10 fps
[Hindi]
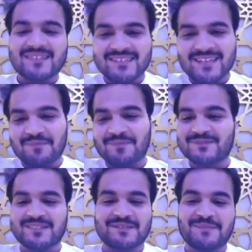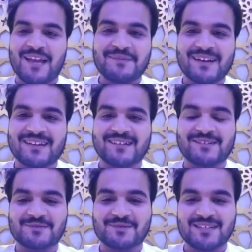हम बतैनी आप लोग से कि हम लाइव
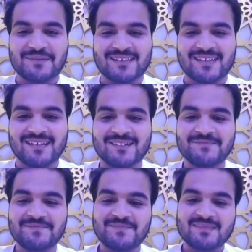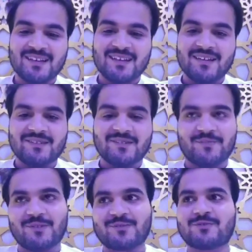आके हर कुछ ना बतैना
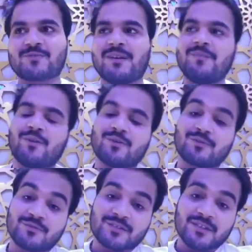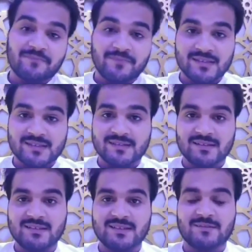तो बहुत कुछ बैल बहुत कुछ के हम
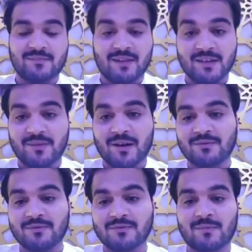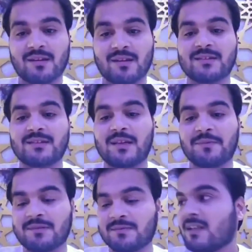फेस कैनी हमारे माई बाबू हमारा
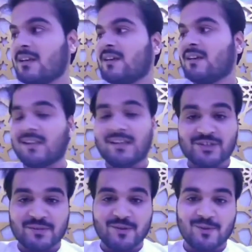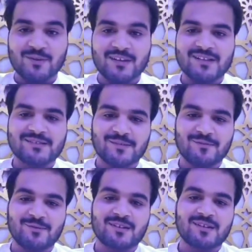जितना भी रिलेशन में लोग रहे
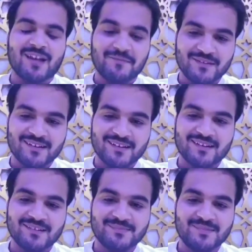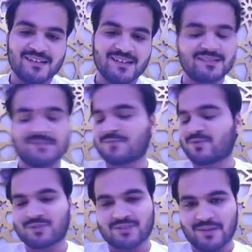सब लोग के काफ़ी तकलीफ भई लेकिन
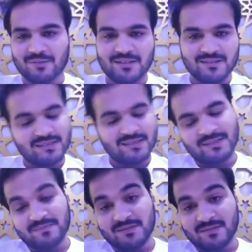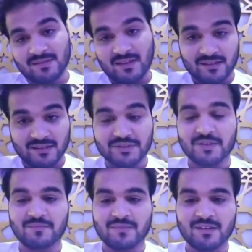हम कुछ ना बोलने एकदम
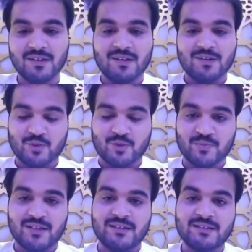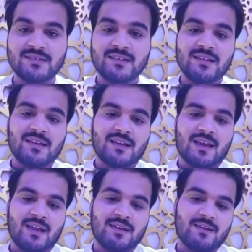निःशब्द चुप रहनी
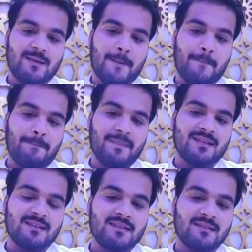क्या कि